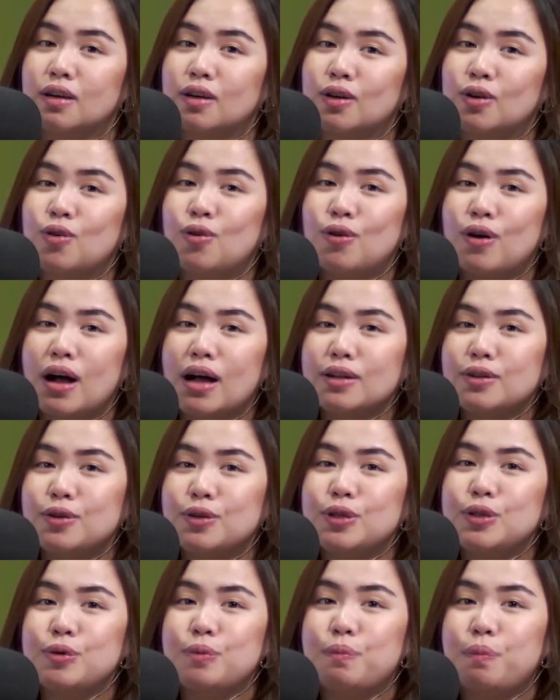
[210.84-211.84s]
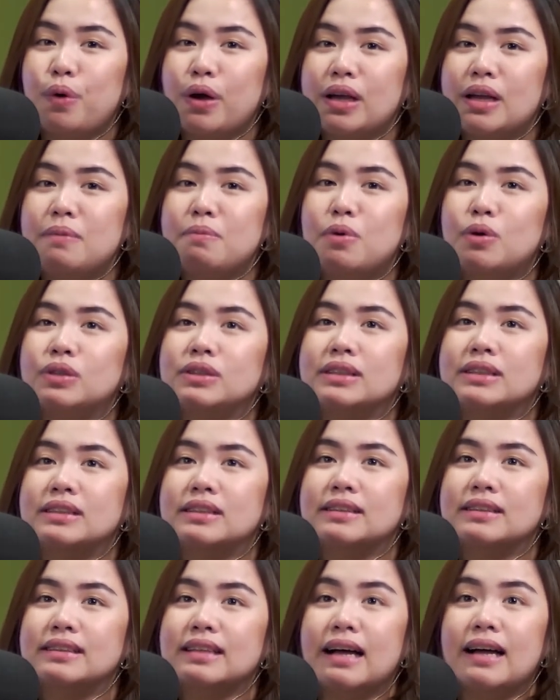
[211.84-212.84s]
kung ano yung pwede mong
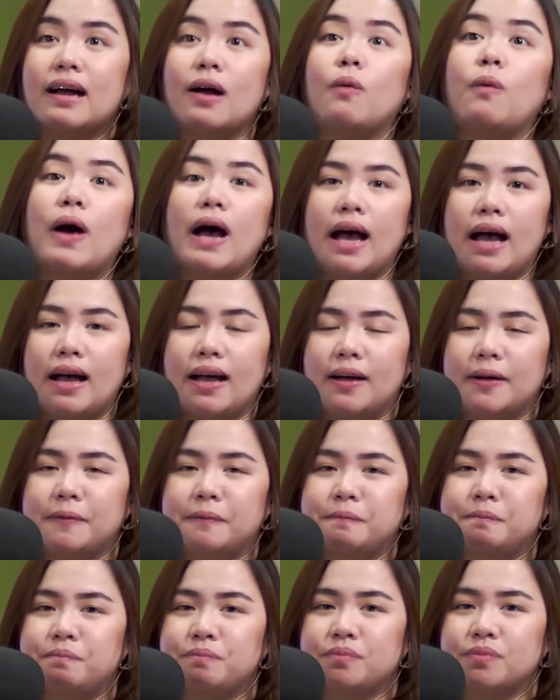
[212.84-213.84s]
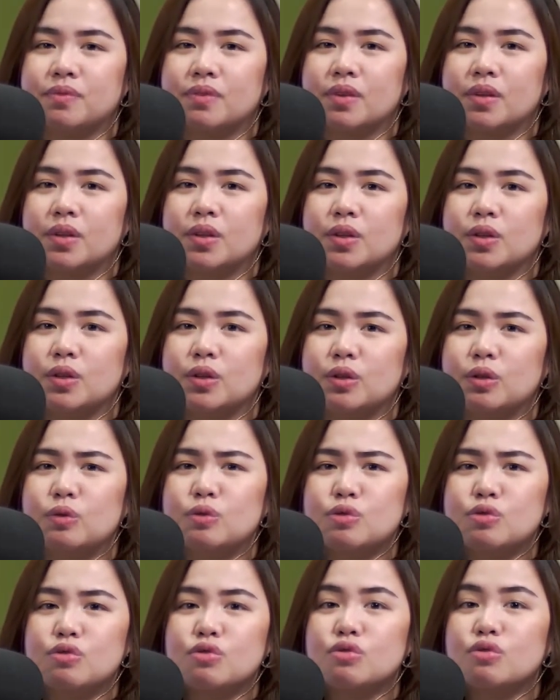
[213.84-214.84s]
nagawa to
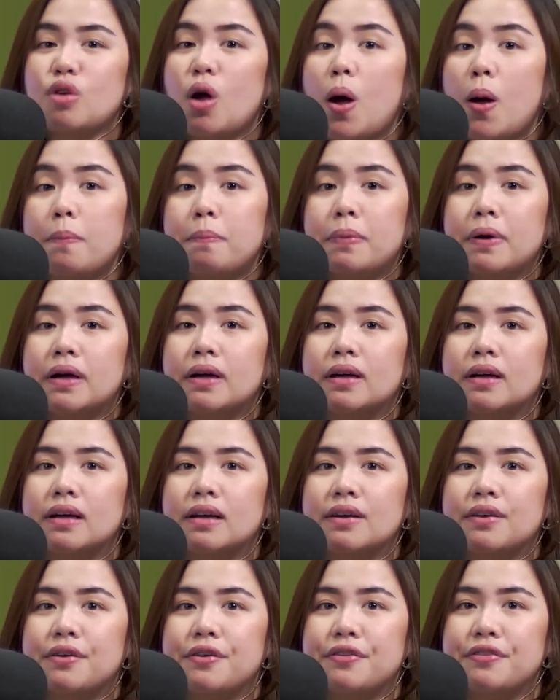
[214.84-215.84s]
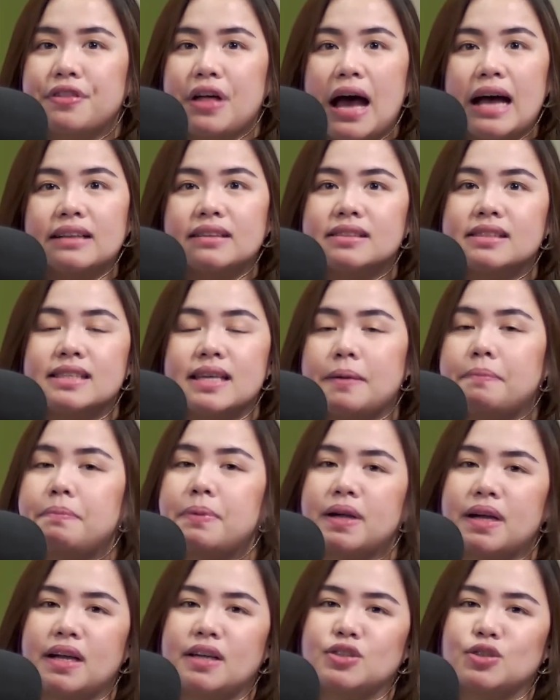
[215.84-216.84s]
stop that
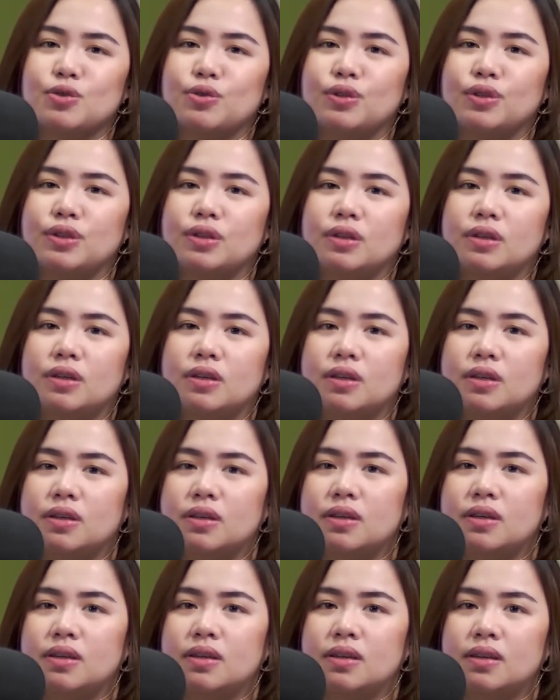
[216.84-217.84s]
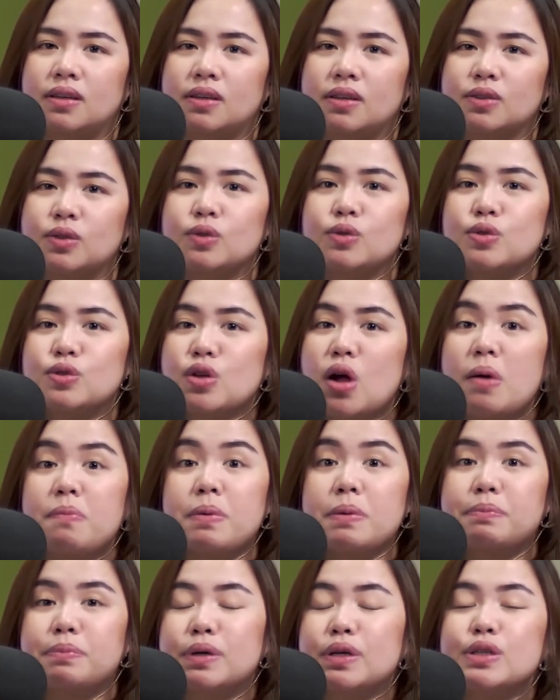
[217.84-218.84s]
separation. To stop
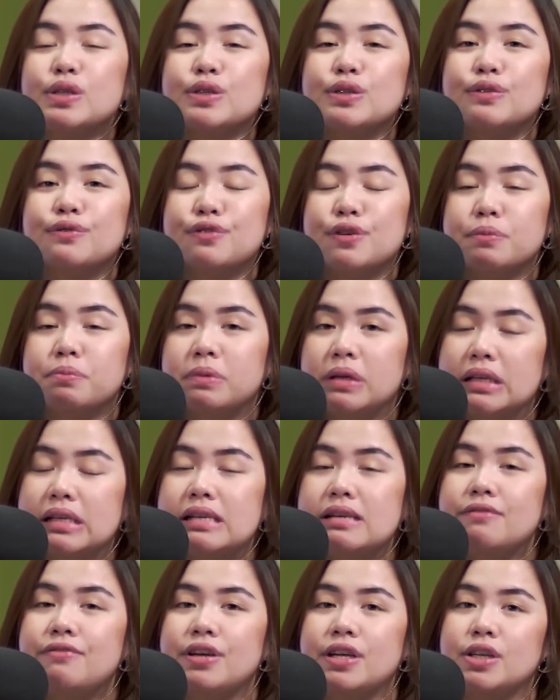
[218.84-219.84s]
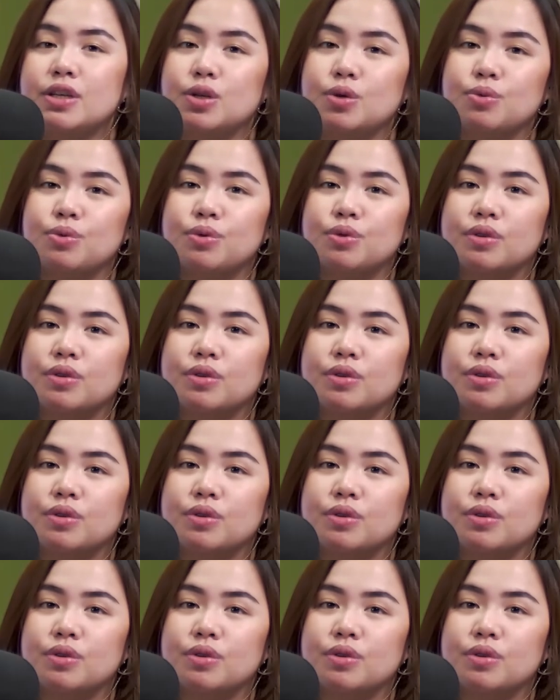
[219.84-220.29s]
a person from leaving you.